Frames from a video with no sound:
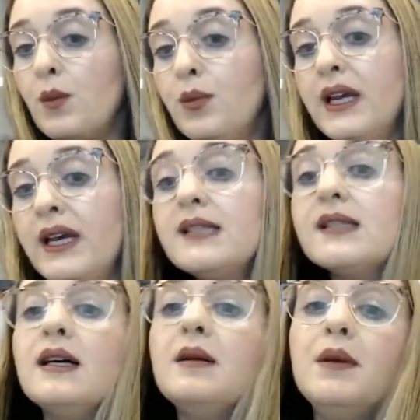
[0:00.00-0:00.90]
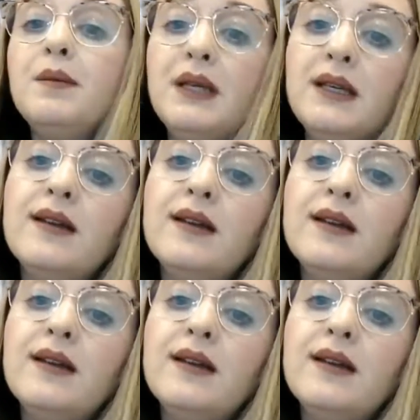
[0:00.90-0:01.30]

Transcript: por essa bebida,